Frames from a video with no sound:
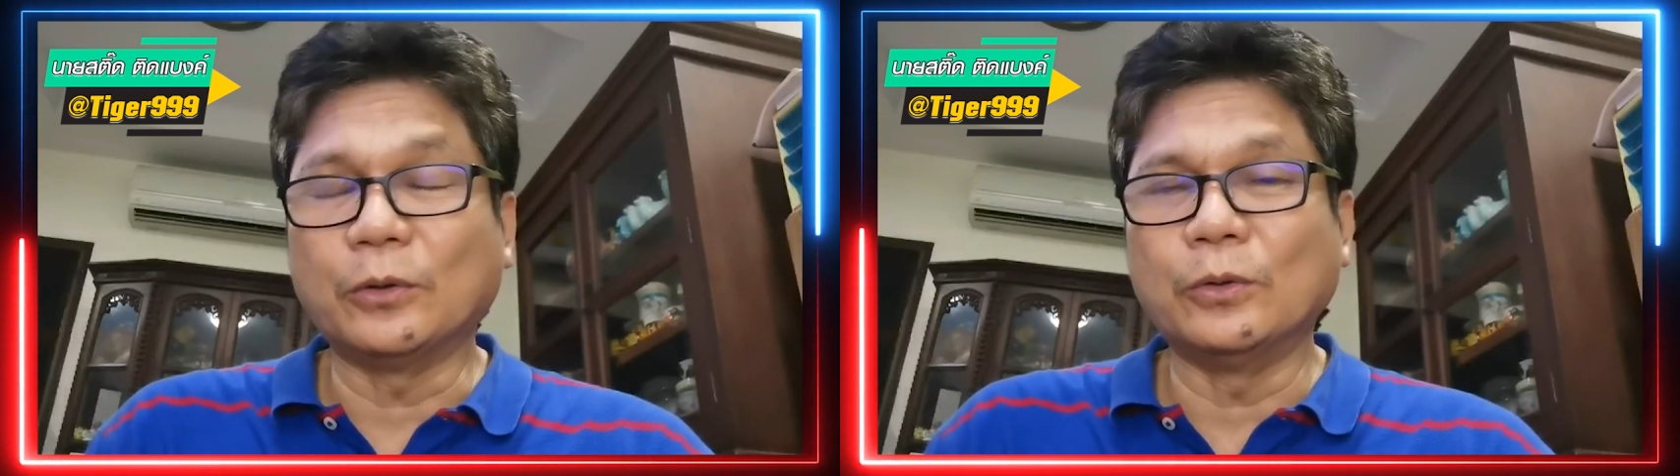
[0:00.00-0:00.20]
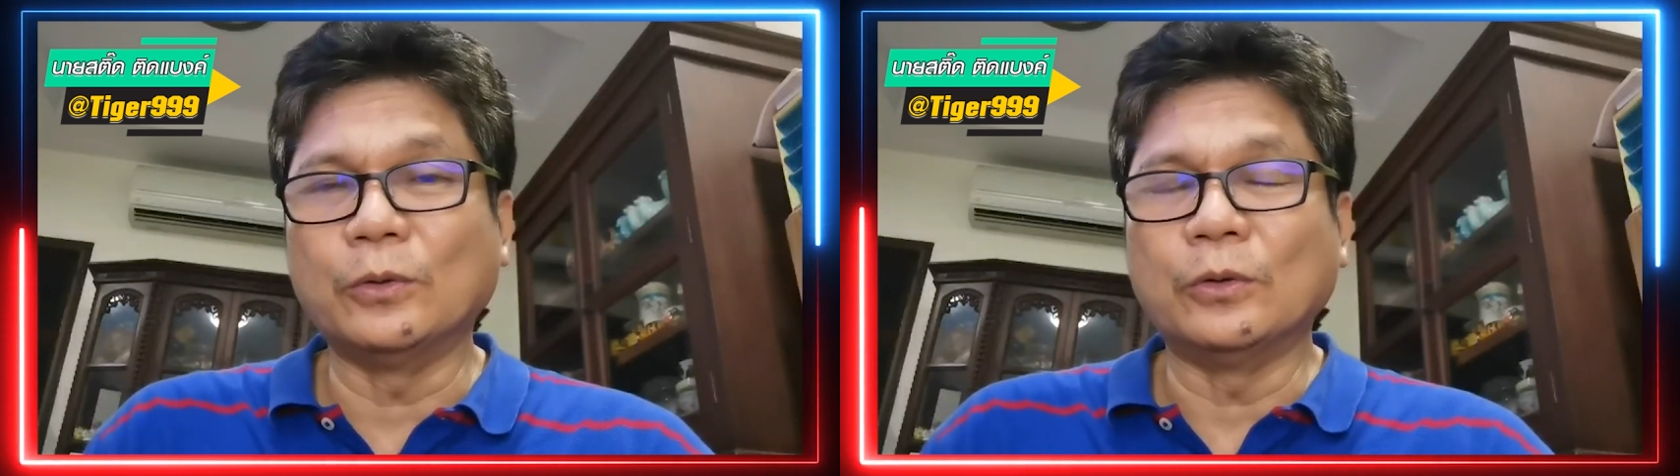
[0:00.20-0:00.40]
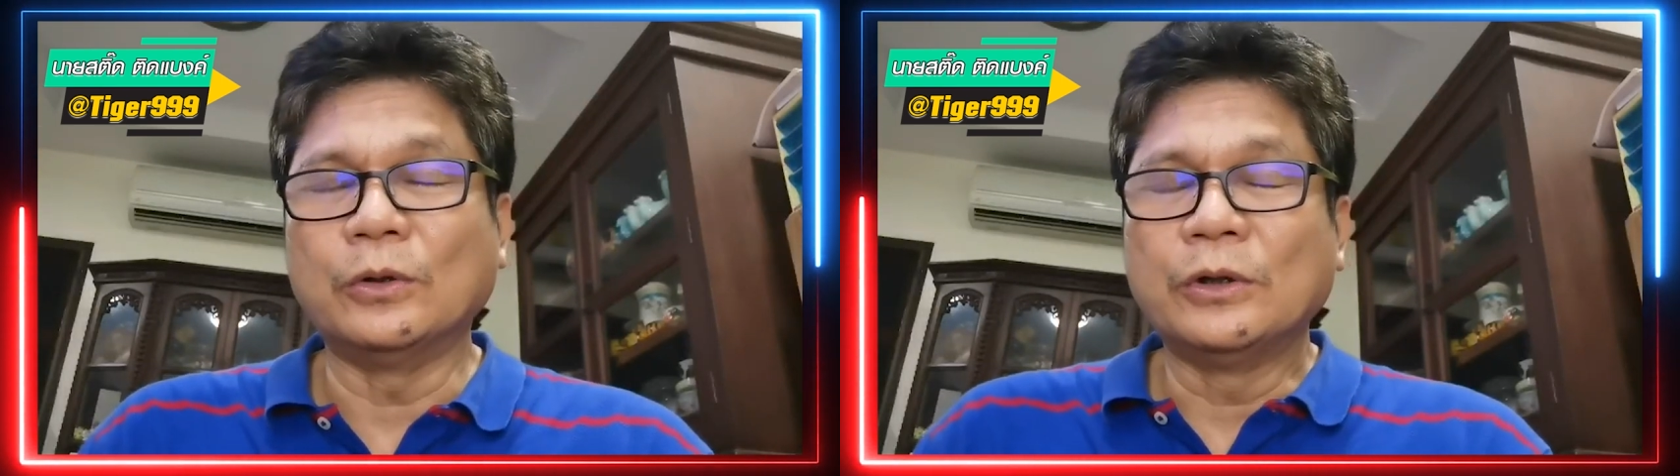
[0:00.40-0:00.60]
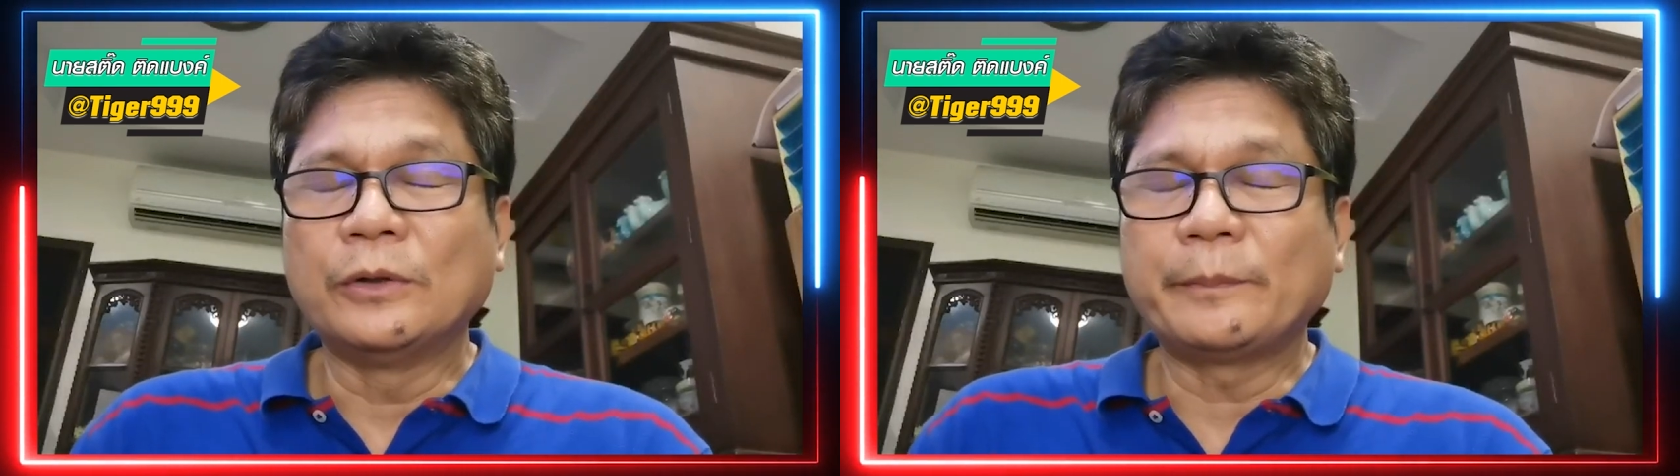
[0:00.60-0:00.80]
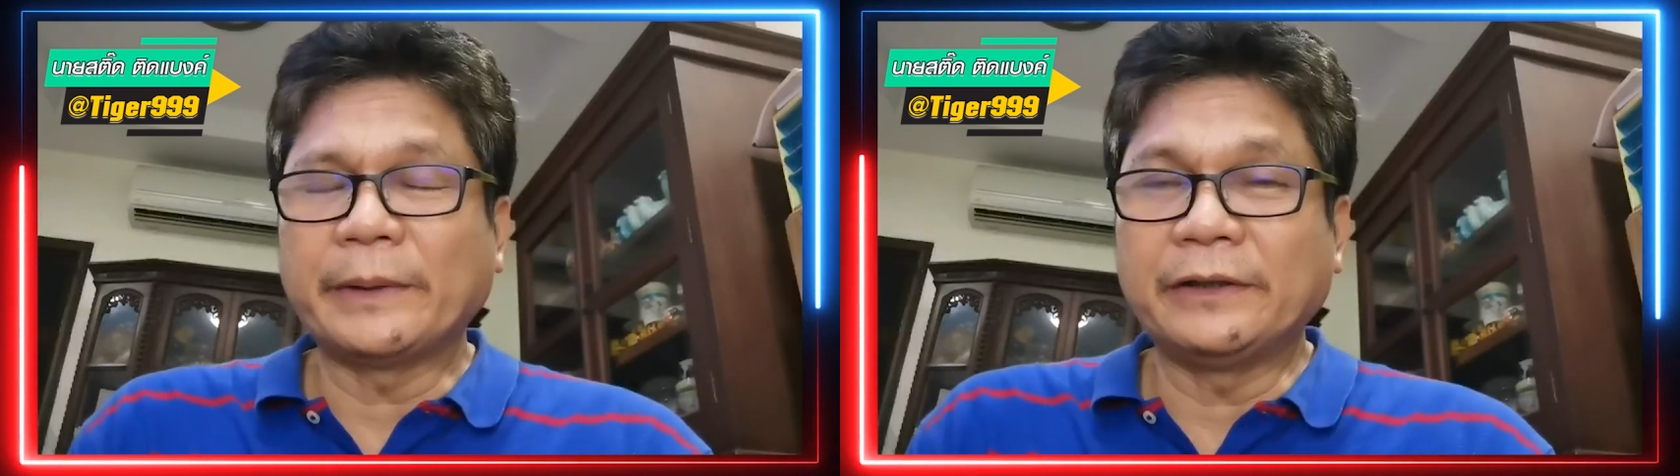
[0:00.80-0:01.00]
คู่
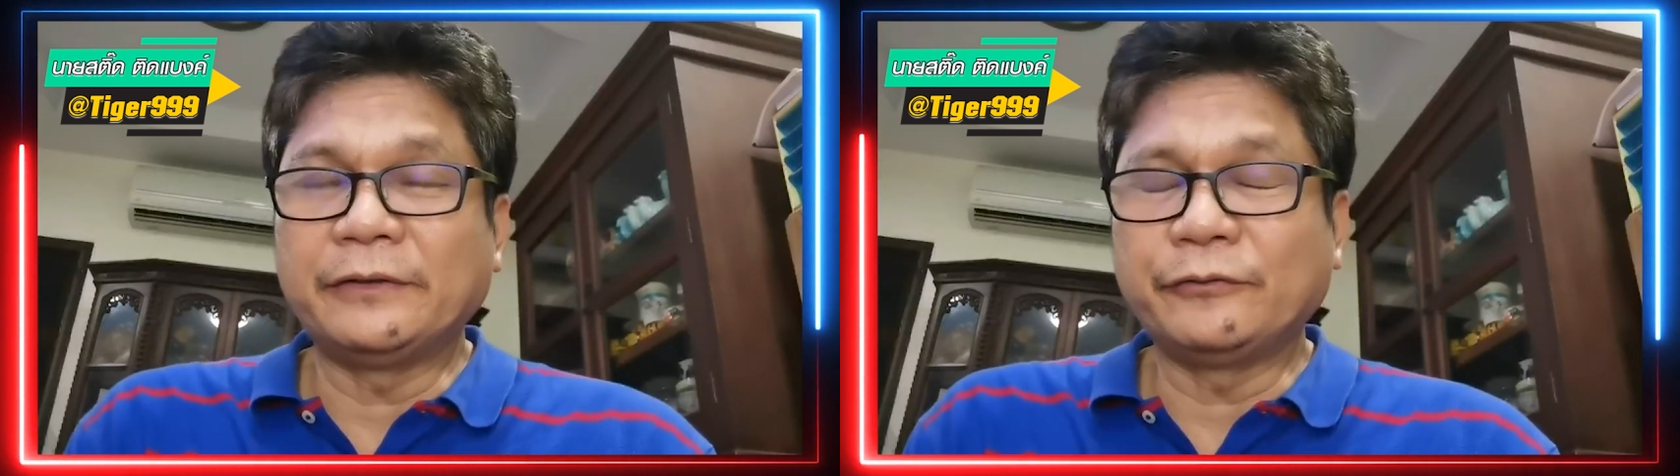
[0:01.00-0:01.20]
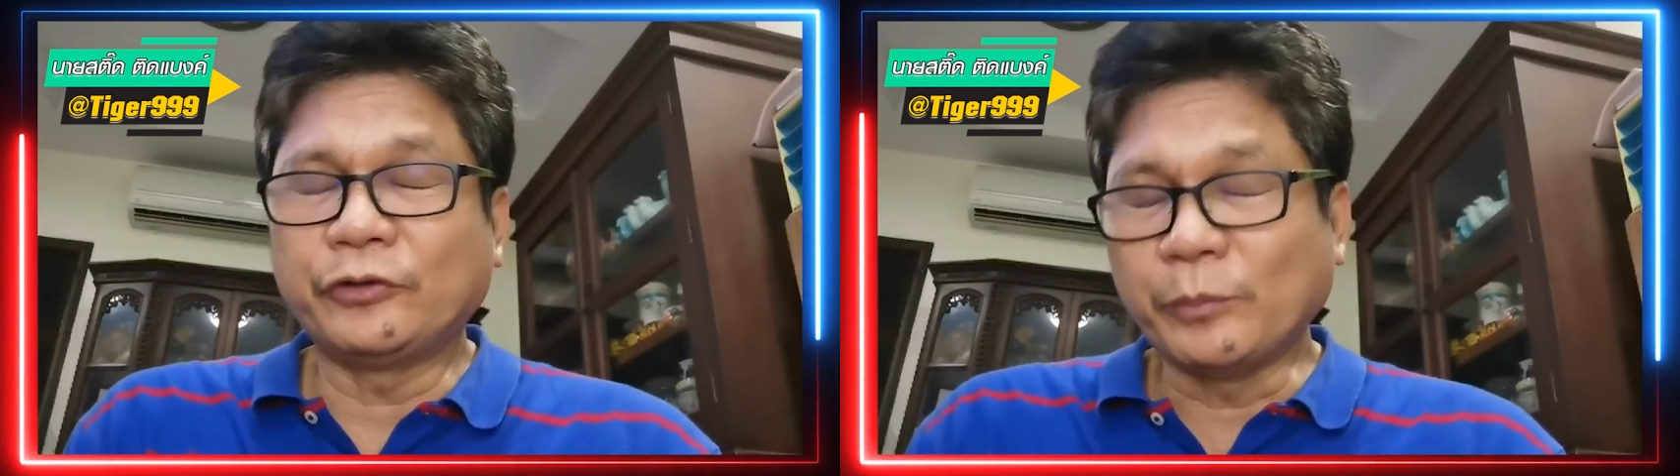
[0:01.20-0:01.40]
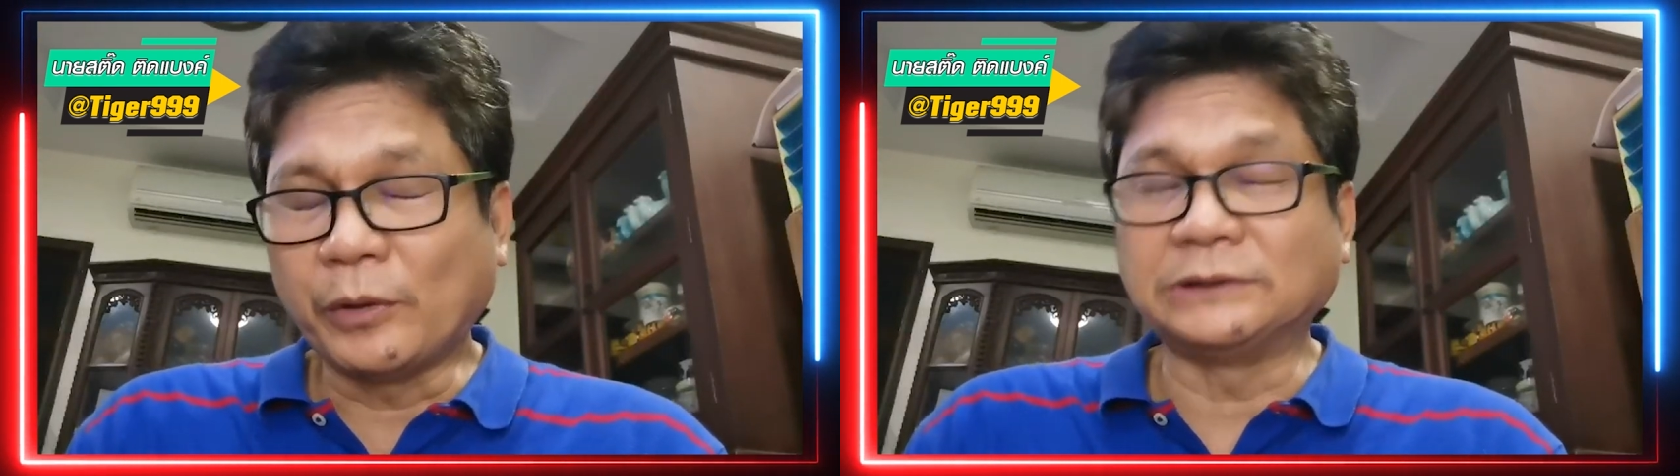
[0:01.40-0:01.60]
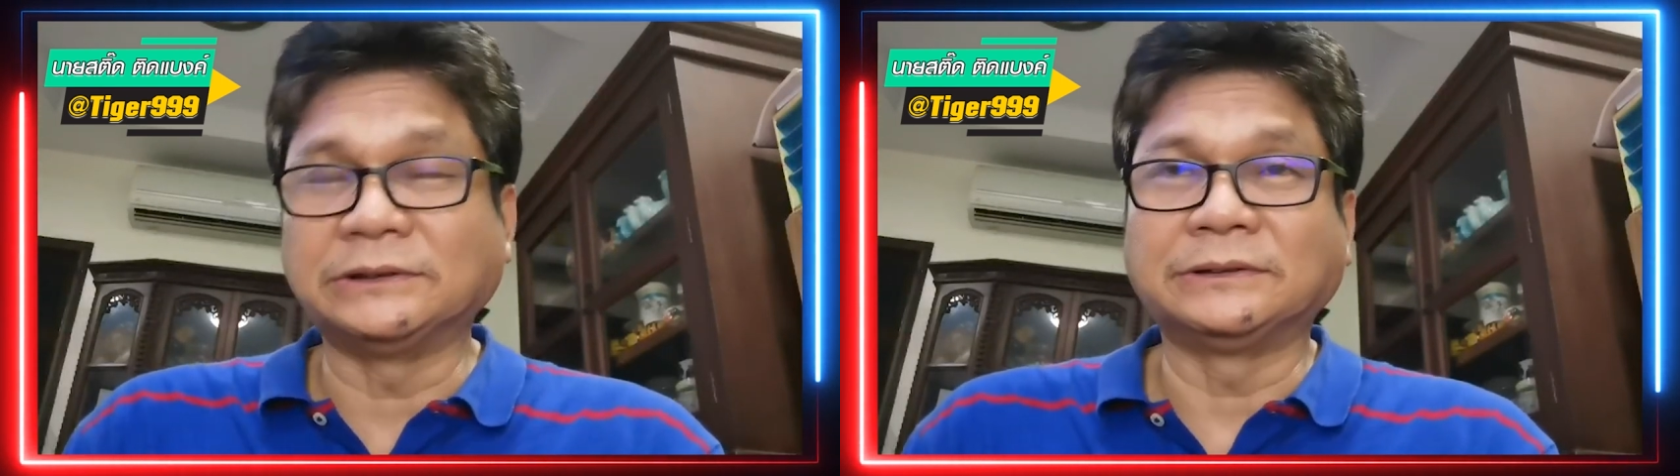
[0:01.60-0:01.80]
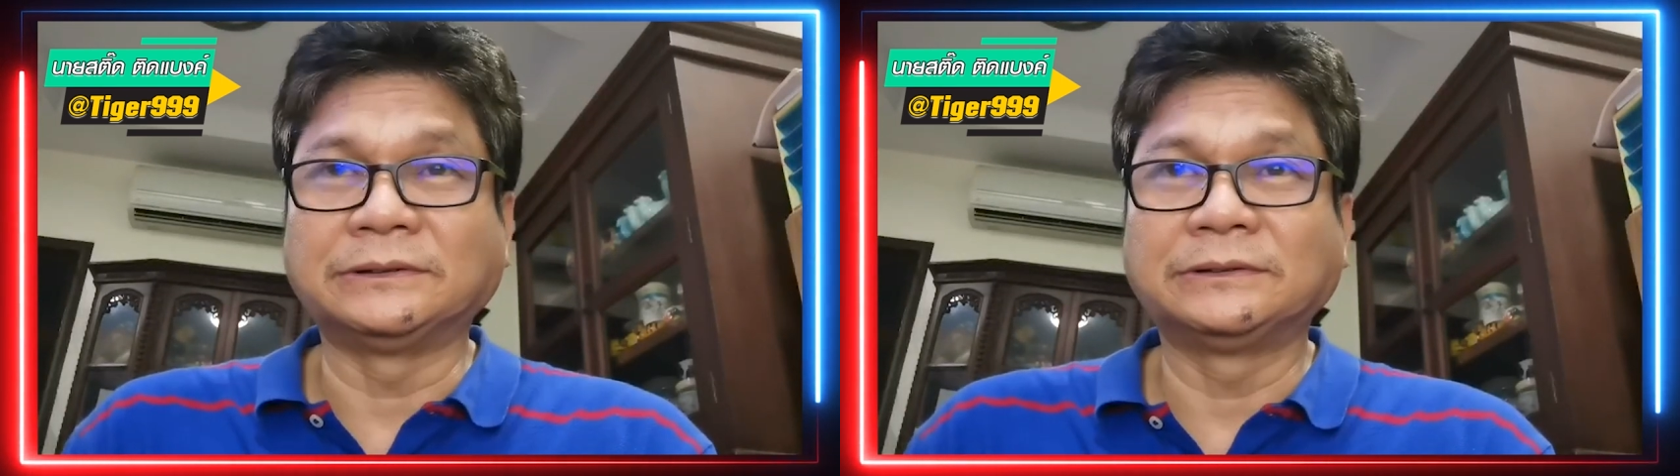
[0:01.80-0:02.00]
เป็นฟุตบอล